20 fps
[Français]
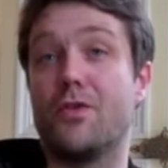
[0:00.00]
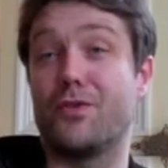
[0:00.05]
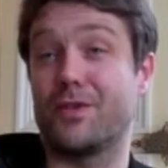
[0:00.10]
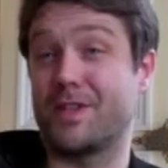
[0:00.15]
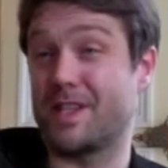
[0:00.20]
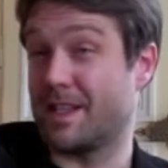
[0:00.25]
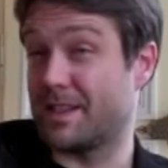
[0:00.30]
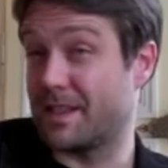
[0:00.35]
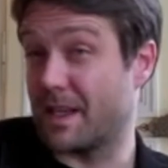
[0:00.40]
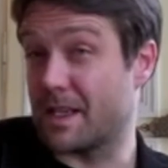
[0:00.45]

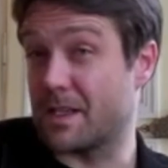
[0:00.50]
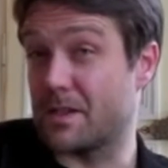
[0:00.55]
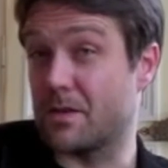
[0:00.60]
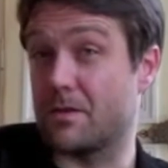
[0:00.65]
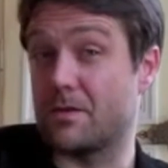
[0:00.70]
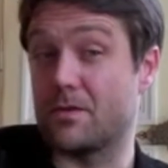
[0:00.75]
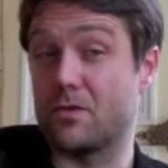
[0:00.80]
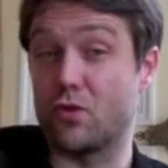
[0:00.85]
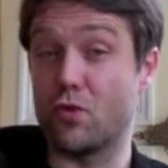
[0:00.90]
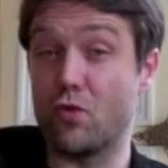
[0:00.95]
Donc c'est
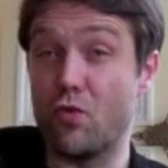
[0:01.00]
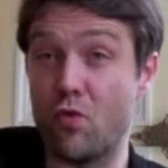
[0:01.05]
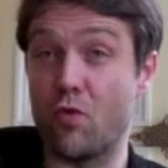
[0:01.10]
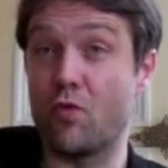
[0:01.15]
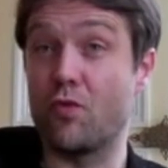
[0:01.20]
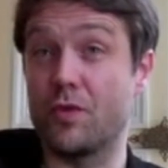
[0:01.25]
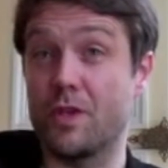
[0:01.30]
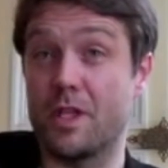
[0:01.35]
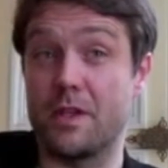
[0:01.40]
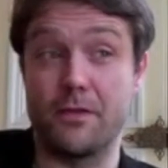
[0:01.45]
intéressant, ce
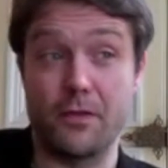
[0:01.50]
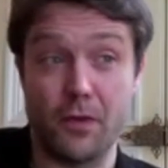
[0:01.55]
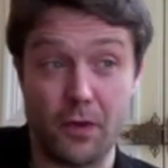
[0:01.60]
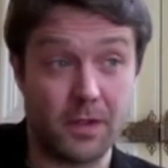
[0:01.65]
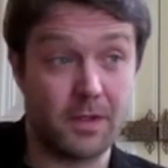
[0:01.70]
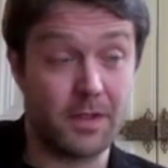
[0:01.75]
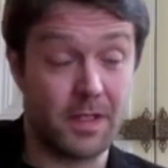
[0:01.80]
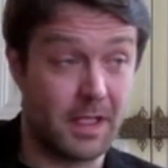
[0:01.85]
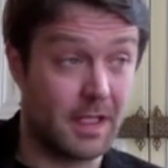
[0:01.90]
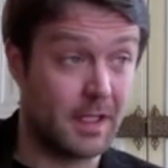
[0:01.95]
nom qui,
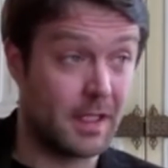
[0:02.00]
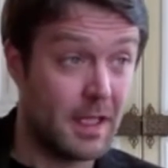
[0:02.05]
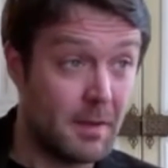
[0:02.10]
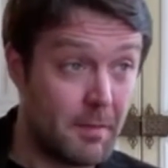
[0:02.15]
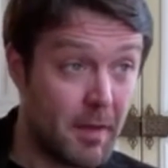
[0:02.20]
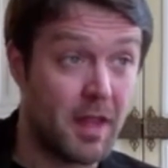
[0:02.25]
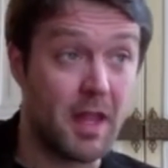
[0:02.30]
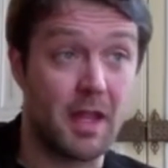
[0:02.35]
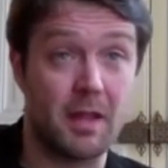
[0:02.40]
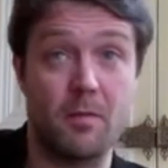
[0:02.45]
qui
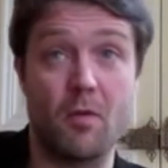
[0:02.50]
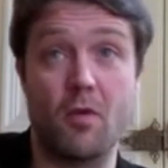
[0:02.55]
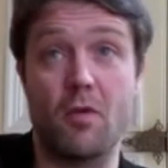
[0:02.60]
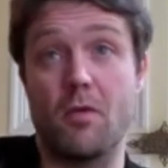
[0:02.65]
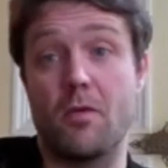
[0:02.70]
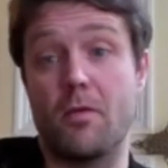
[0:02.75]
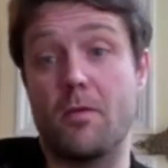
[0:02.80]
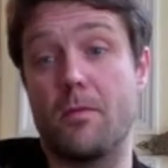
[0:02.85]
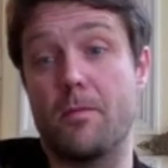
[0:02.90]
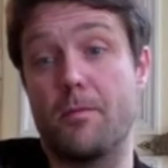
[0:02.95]

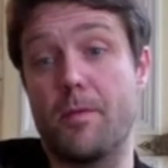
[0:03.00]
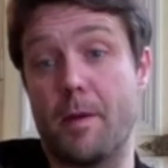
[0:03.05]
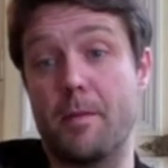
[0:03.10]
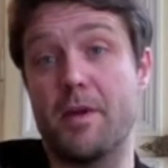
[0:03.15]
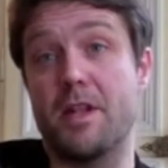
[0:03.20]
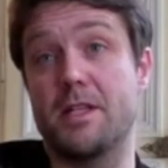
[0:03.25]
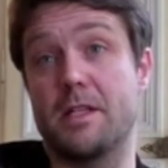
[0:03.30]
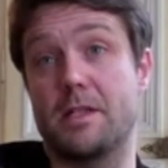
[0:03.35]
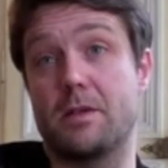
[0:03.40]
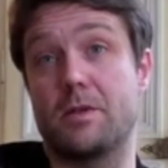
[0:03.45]
immédiatement
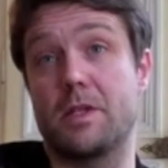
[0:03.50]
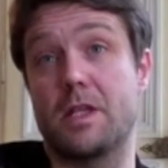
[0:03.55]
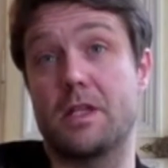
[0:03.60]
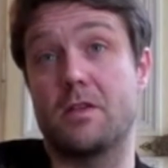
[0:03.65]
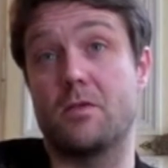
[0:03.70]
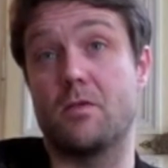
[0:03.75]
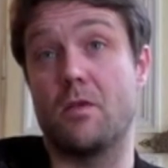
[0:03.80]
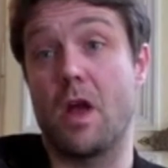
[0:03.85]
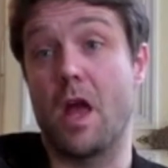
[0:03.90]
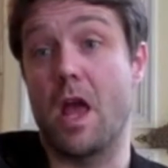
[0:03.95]
permet des
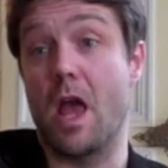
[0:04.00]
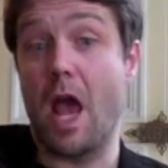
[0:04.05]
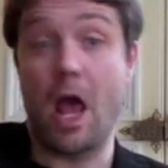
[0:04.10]
associations.